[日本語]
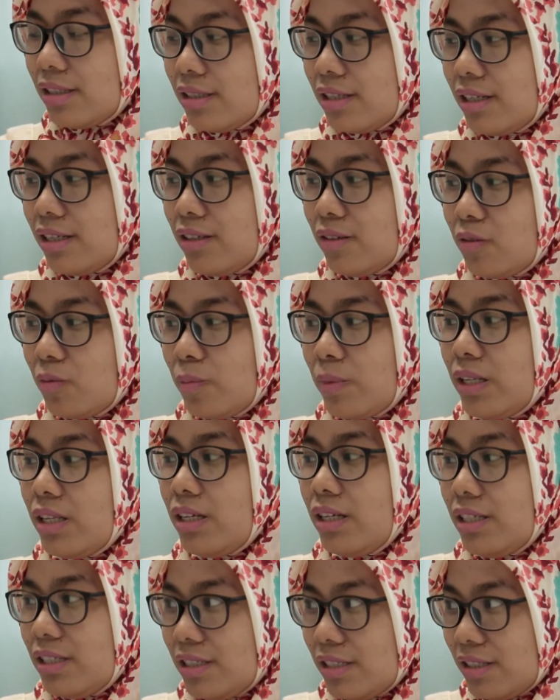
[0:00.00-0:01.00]
情報
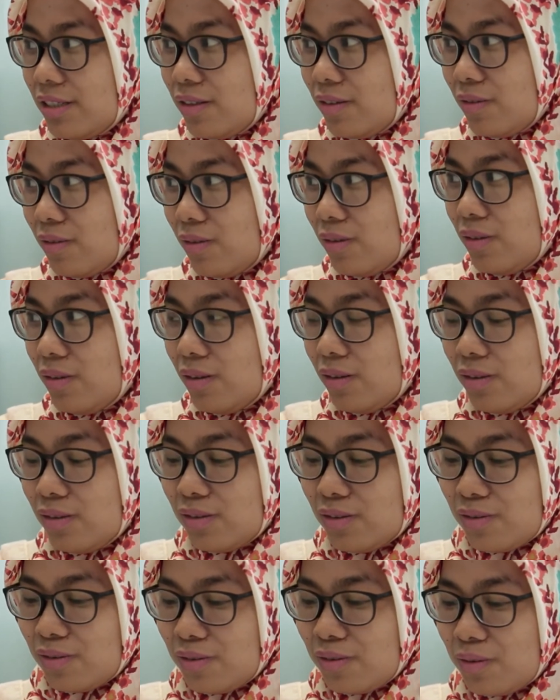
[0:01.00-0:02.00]
収集をしたり
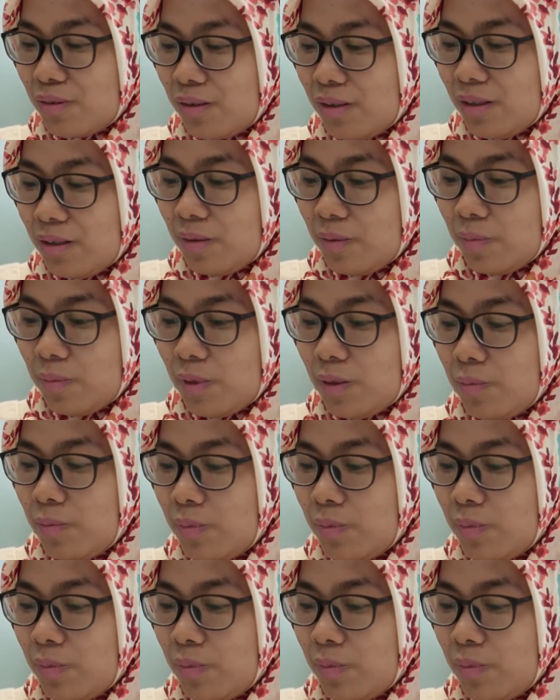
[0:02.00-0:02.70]
ホームページに